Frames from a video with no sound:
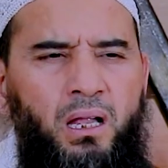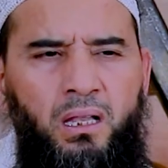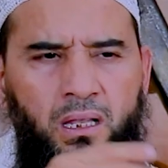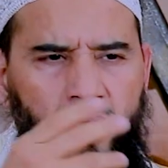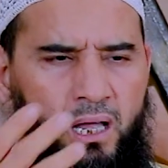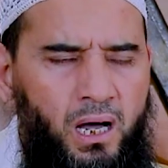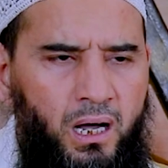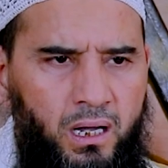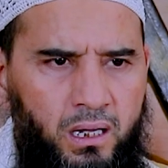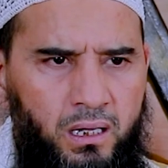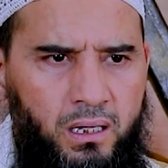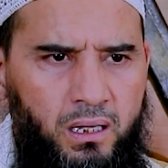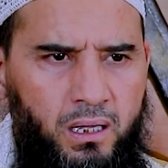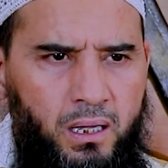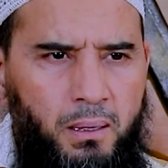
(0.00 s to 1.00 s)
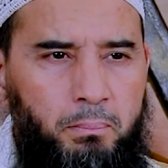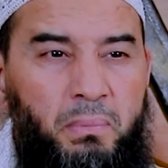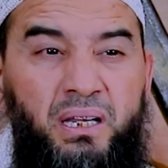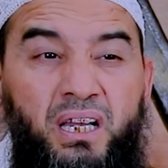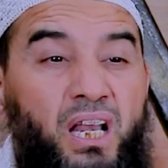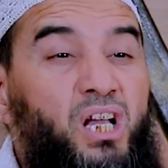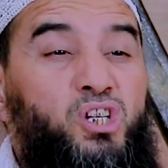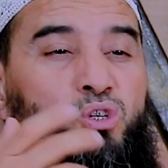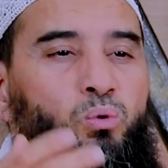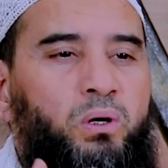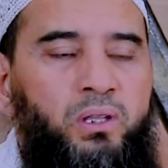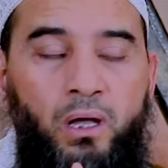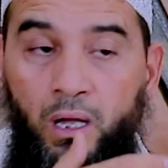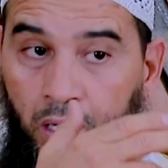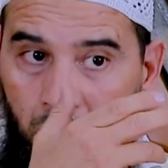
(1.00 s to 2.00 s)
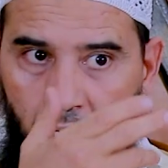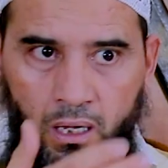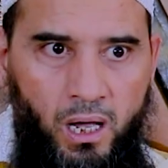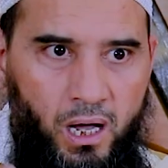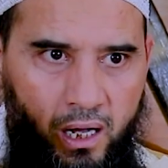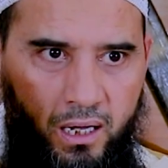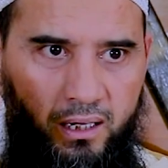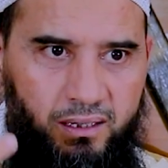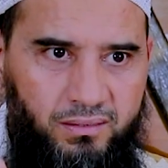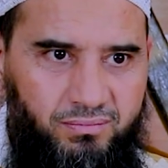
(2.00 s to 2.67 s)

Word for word: الله من الاجود الله